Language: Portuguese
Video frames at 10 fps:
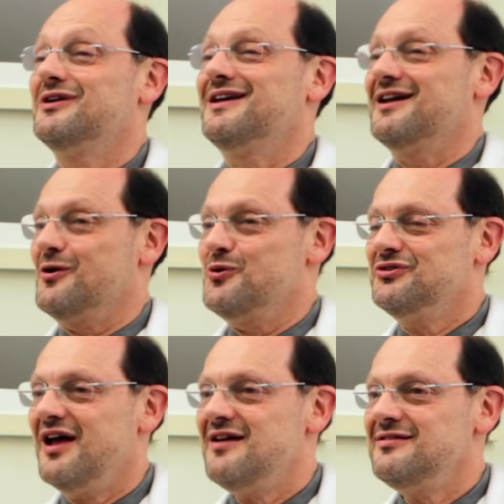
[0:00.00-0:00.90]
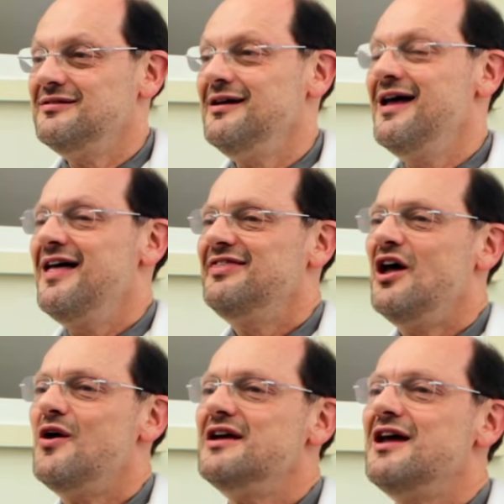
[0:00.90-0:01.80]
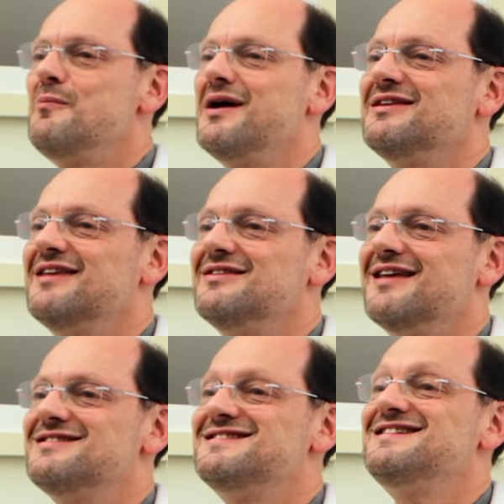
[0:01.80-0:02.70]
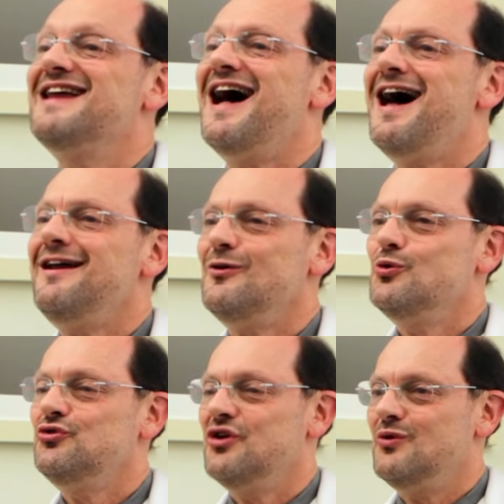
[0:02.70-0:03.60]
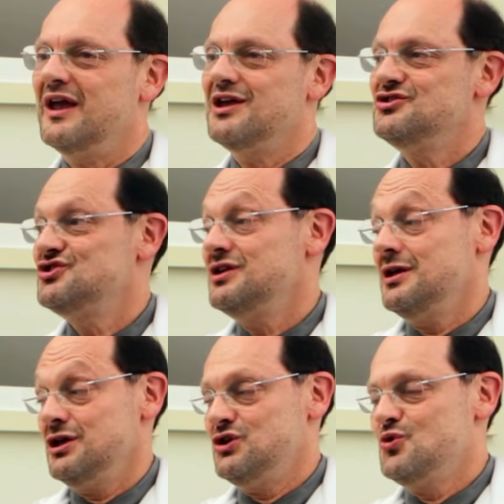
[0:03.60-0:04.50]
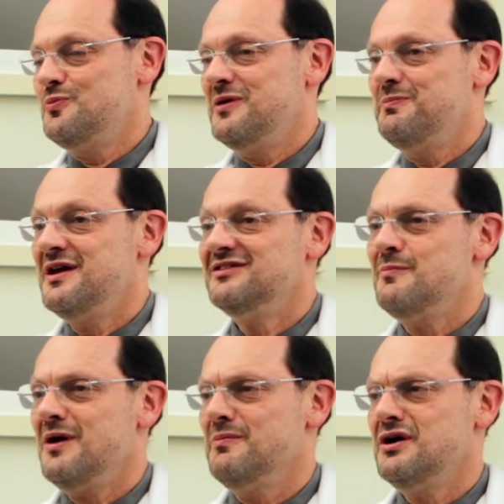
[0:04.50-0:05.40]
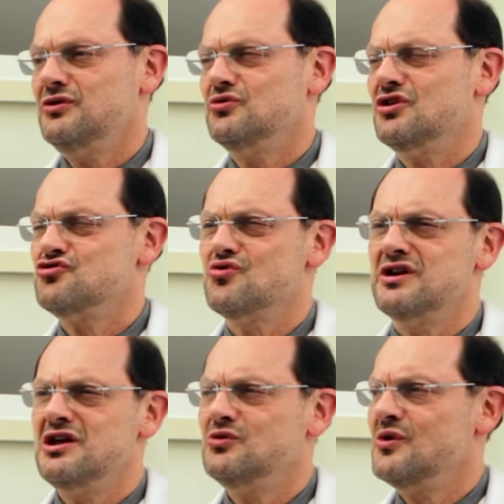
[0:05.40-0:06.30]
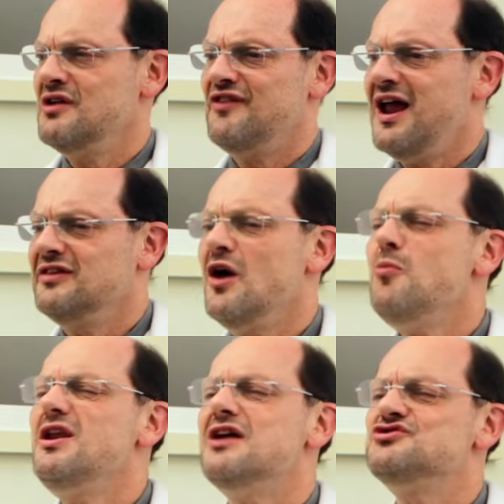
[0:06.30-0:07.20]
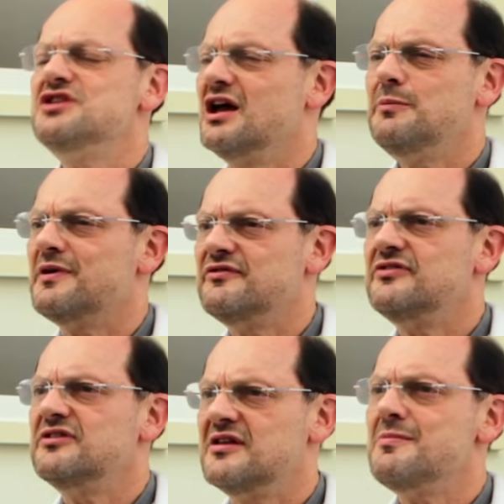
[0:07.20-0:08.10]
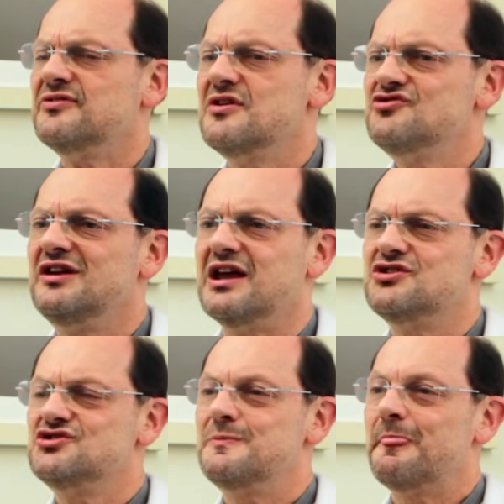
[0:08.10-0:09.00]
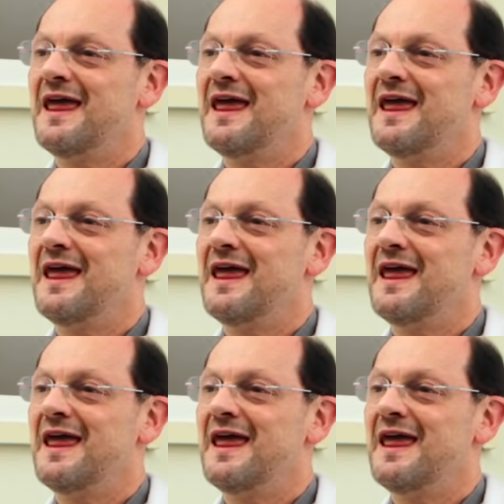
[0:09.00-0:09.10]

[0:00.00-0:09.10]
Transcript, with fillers: O que, que acontece? Na hora que a mãe tenta tirar o seu leite e o bebê tá mamando, tá chorando, alguém fala: ah, dá uma olhadinha aí para ver se tem bastante leite.